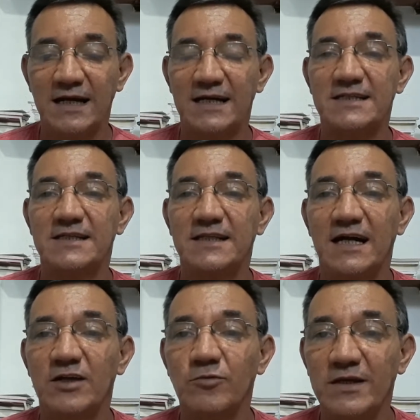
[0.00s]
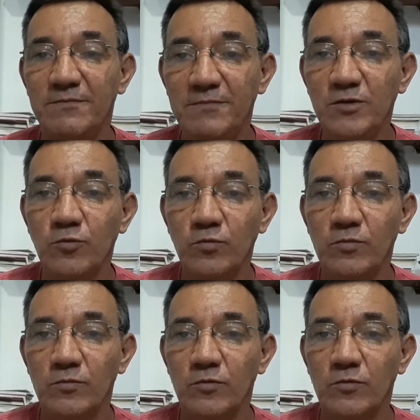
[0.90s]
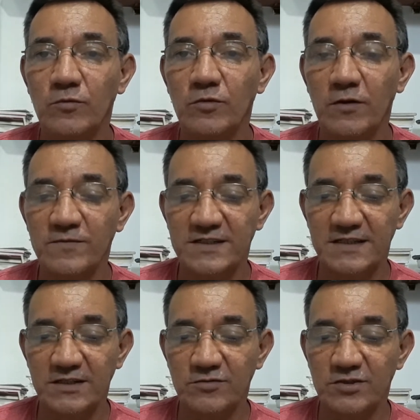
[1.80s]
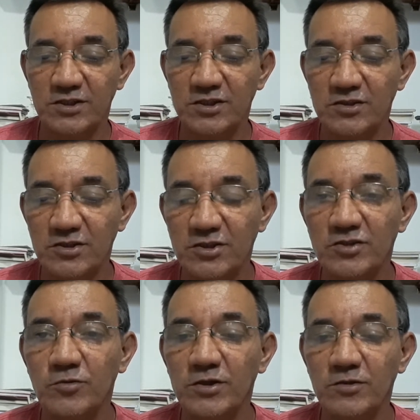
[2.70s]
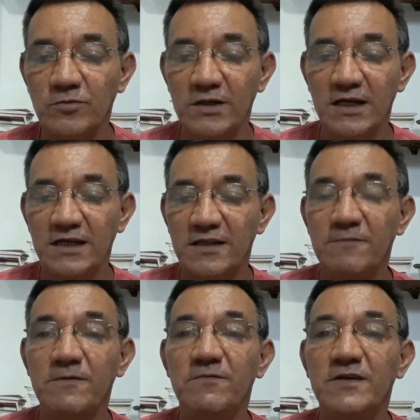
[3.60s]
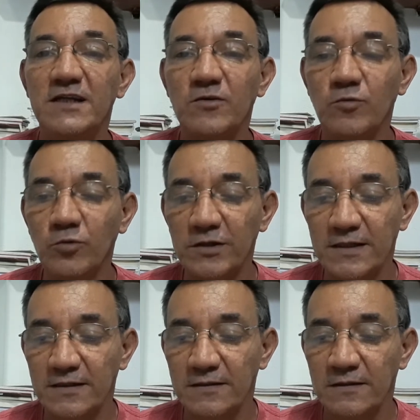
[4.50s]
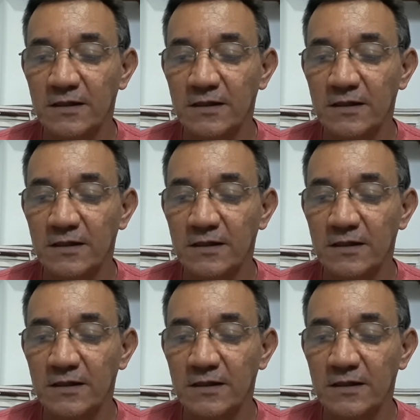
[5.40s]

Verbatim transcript: assinado em 1918, teve vida curta.